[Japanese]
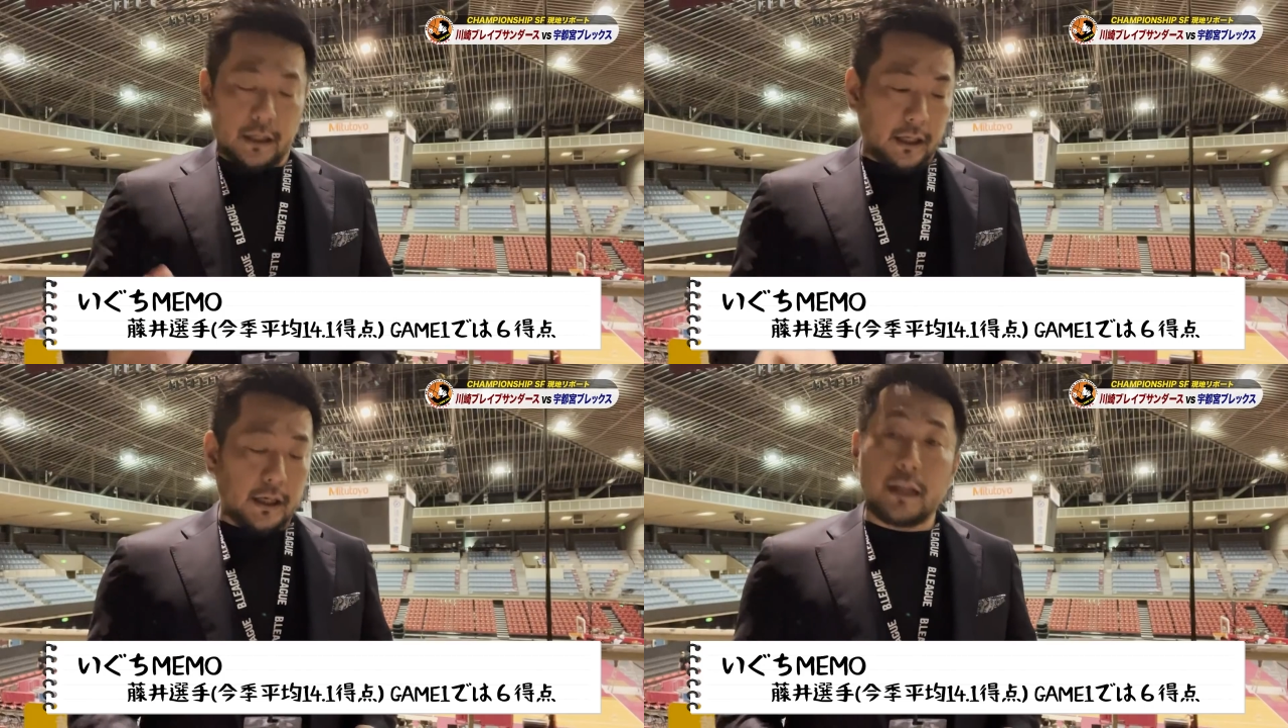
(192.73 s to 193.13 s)

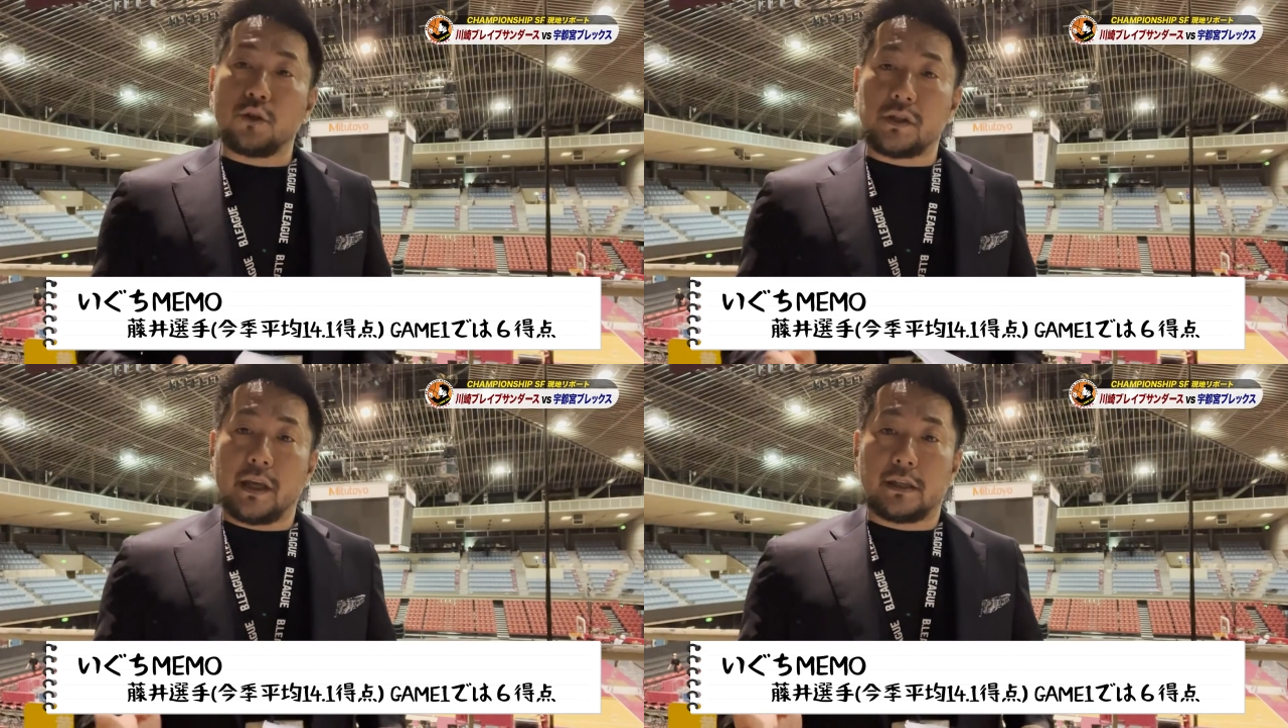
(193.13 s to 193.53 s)
えー、安
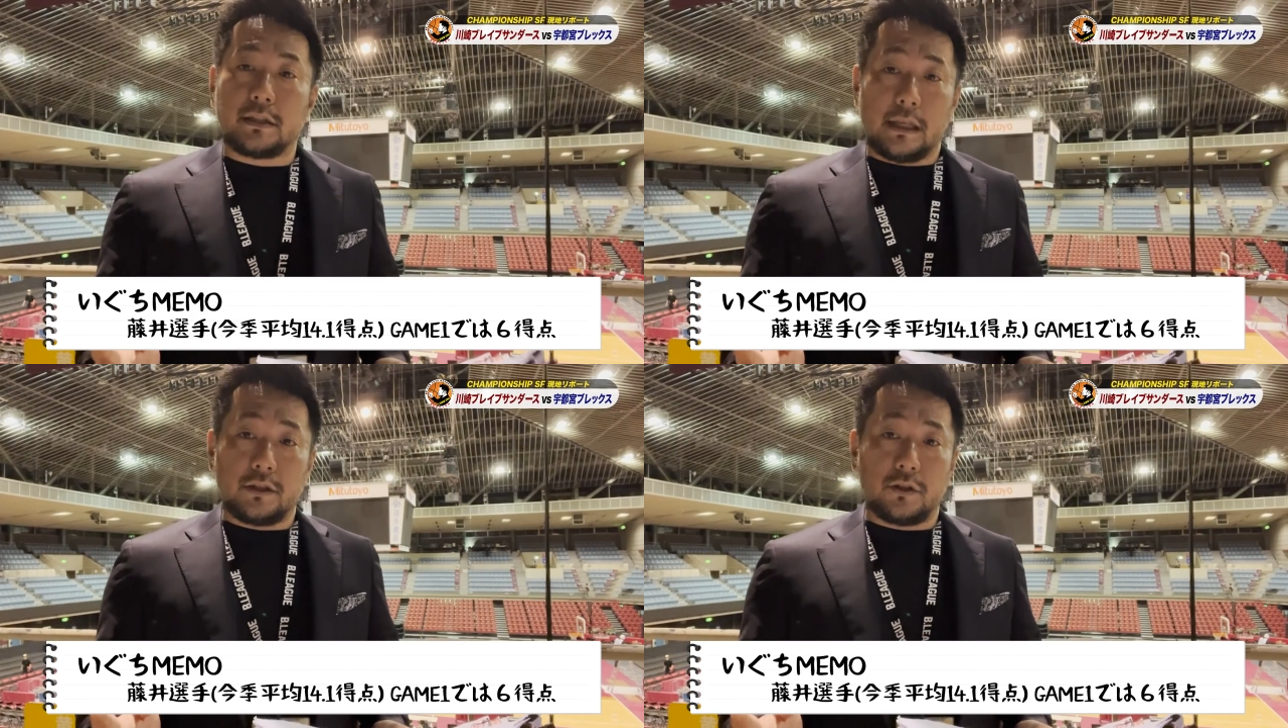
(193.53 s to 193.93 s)
藤聖也
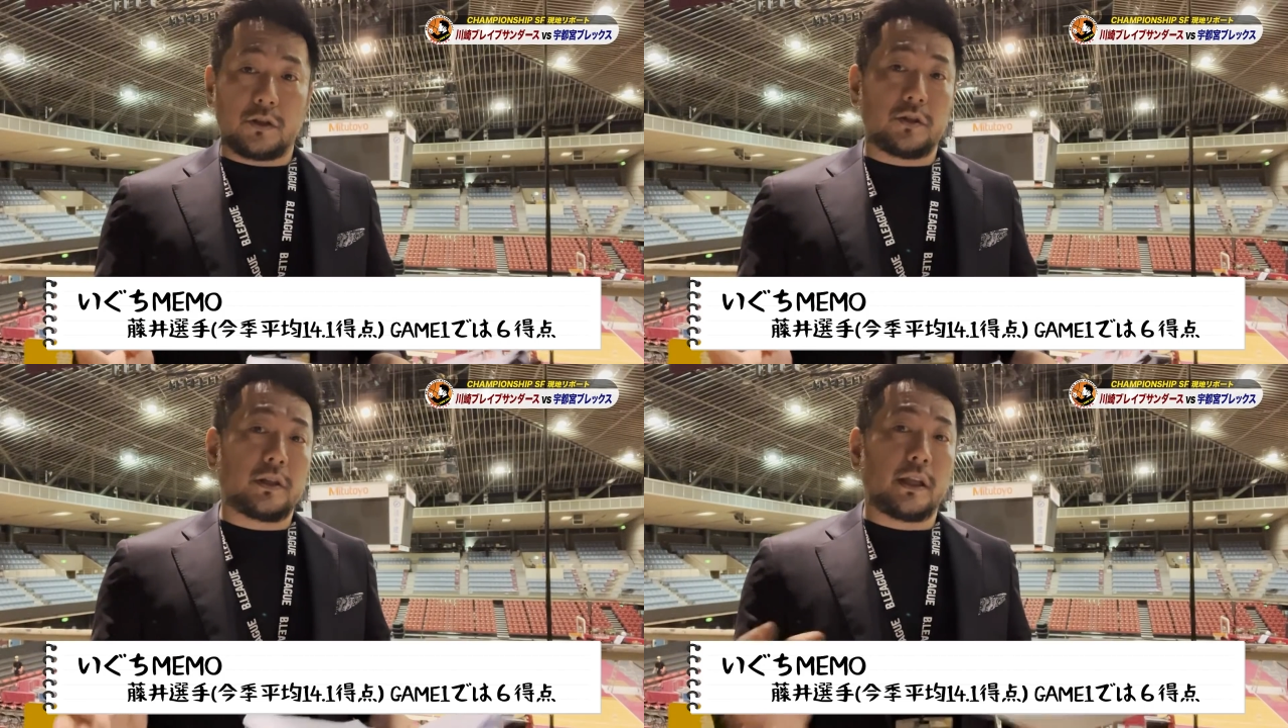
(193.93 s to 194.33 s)
選手に
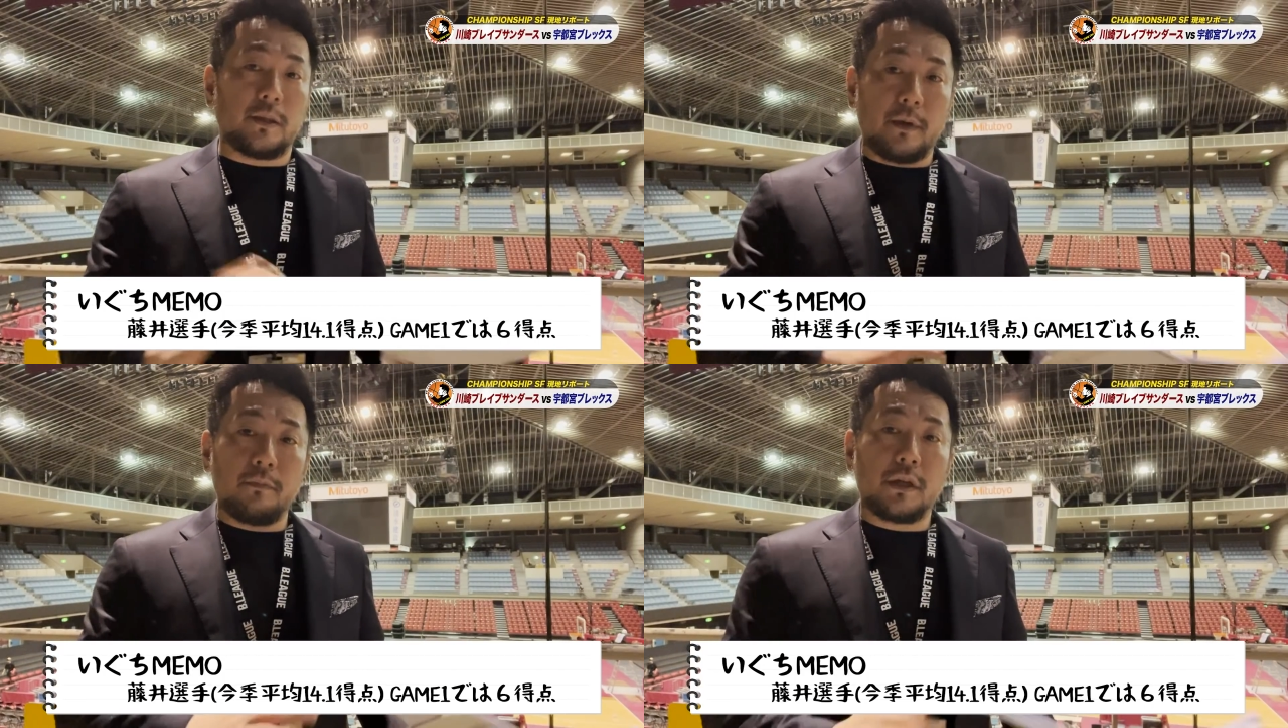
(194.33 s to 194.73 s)
続いてに
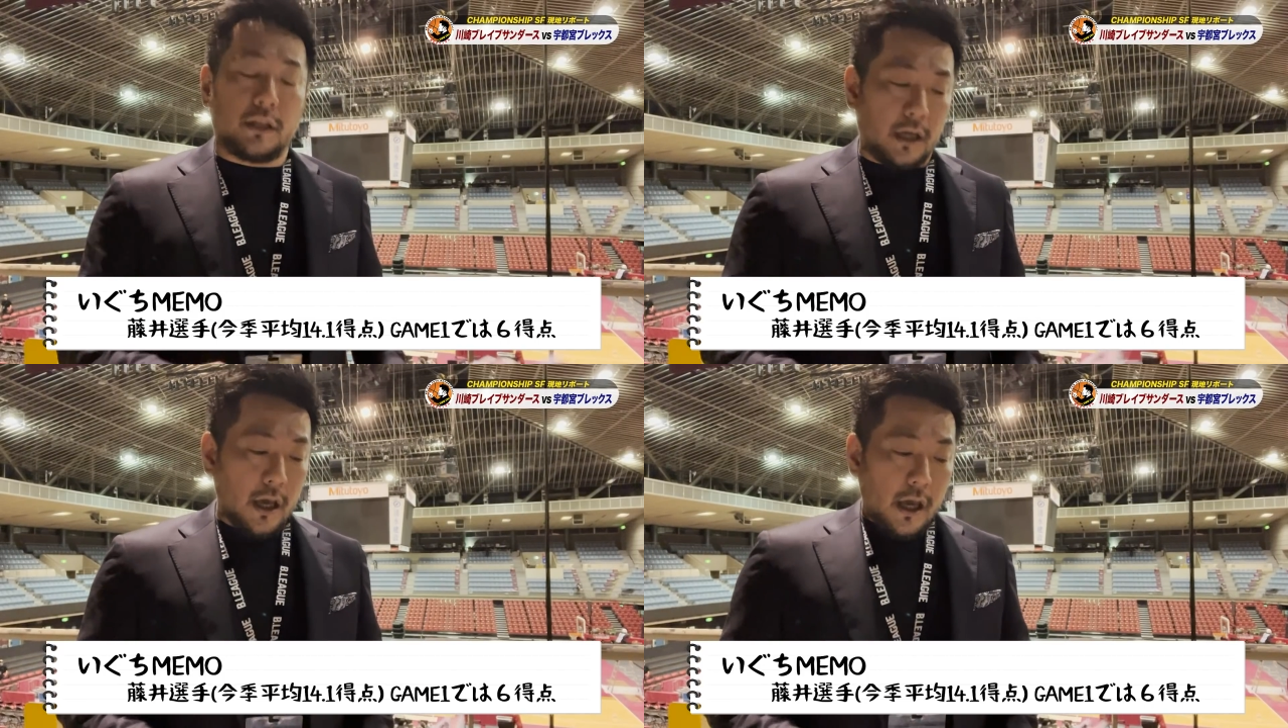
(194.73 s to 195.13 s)
ばんめに、